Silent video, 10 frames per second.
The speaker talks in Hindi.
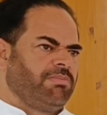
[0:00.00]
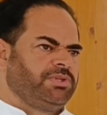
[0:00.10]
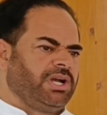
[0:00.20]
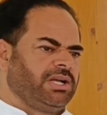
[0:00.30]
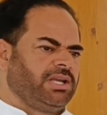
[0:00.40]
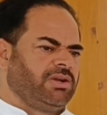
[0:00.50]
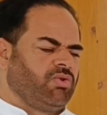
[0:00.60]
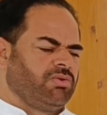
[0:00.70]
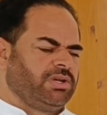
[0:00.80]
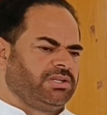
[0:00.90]
अब जाके
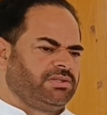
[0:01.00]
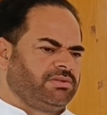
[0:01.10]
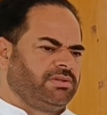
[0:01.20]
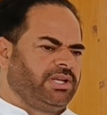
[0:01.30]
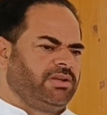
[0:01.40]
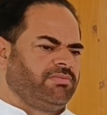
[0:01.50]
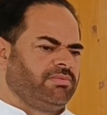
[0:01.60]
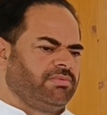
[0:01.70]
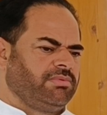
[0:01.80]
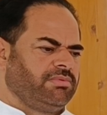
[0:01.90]
कांग्रेस ने
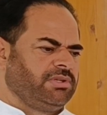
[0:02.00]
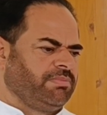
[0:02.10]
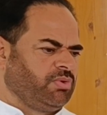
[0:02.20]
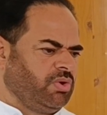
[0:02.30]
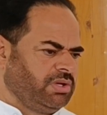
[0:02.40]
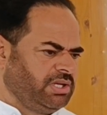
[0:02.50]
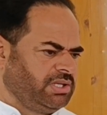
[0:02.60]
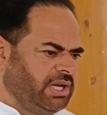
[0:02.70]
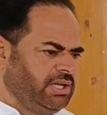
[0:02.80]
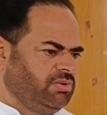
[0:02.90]
जब
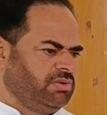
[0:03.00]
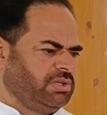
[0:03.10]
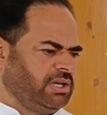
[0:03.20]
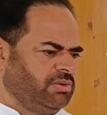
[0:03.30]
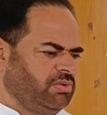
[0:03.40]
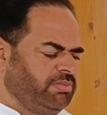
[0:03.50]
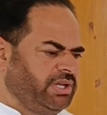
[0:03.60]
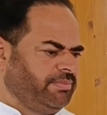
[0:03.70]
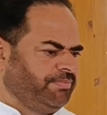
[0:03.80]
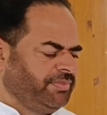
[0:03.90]
कांग्रेस आई 2002
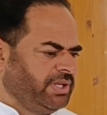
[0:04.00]
में